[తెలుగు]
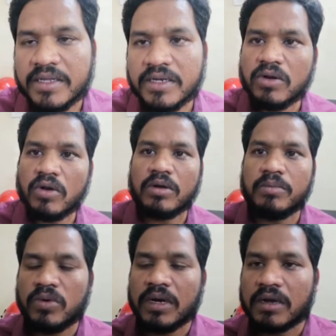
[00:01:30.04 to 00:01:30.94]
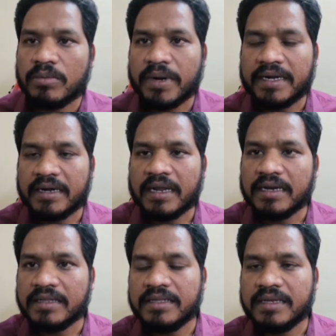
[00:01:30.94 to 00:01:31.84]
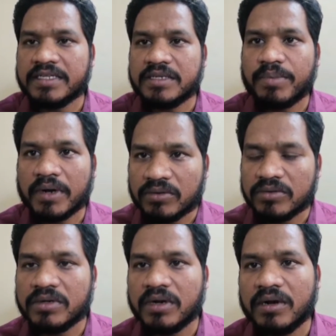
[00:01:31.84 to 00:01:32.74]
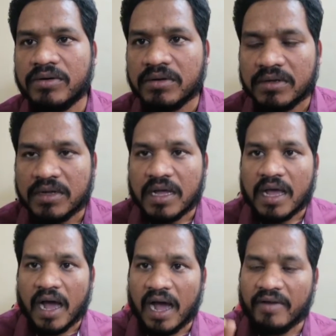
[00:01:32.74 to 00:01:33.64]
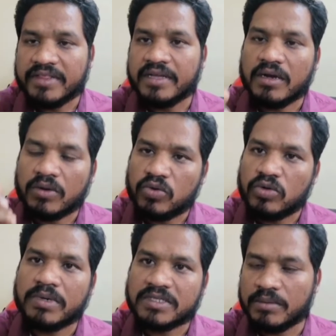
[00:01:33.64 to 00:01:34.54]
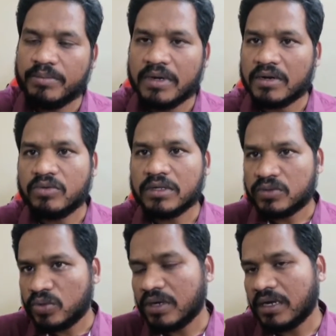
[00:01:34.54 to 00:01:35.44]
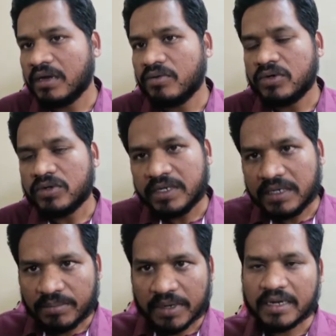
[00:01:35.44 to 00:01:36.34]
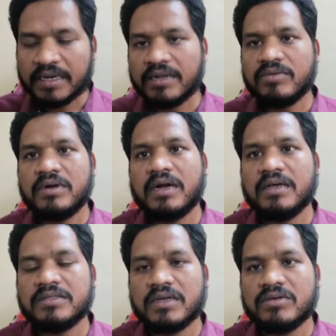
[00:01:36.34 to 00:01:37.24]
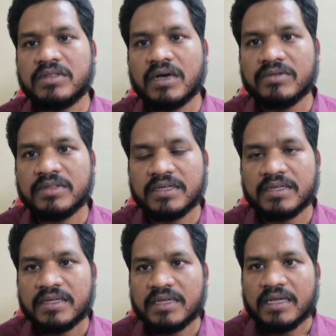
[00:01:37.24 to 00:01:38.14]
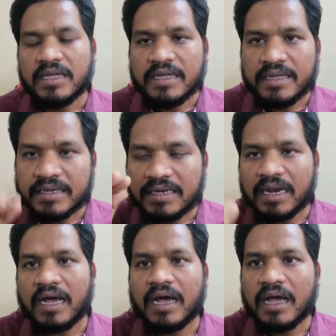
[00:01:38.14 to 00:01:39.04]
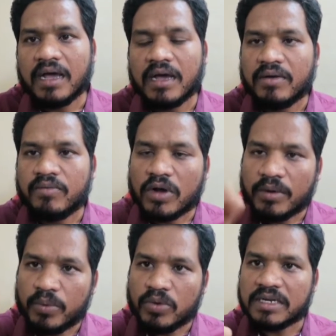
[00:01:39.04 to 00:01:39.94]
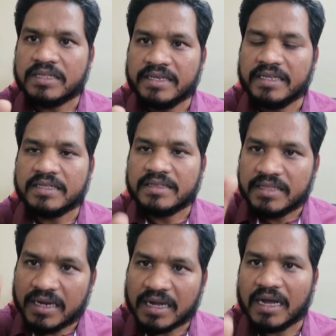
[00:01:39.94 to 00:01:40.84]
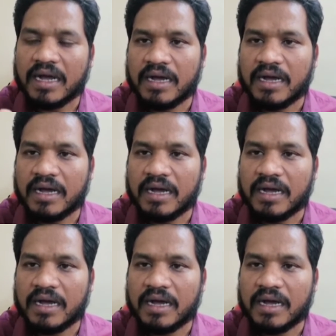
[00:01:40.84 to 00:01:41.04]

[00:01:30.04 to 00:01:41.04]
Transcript: ఇంట్లో ఒక మూలకు పట్టెడు అన్నం తినేసి పడుకుంటున్నాడు ఆ విధంగా కుటుంబ సభ్యులకు కూడా దూరంగా ఉంటూ ఇంటి పక్కనే ఉండడం జరుగుతూ ఉంది ఇట్లా ఒక పూట తిని తినక